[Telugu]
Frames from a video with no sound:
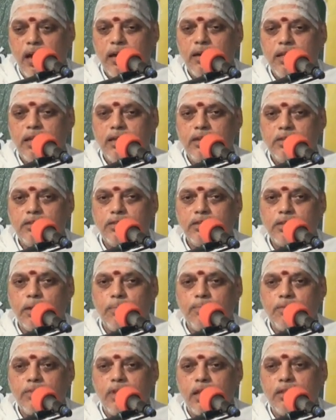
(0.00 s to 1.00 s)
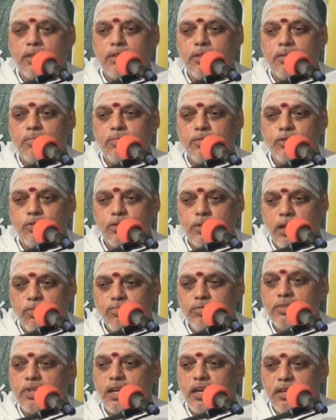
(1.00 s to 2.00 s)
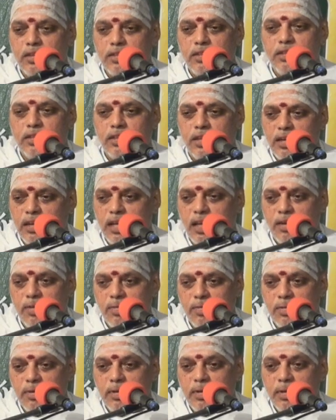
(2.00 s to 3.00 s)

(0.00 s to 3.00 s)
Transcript: అంటే నిశ్శబ్ద యుద్ధం జరిగింది అన్నారు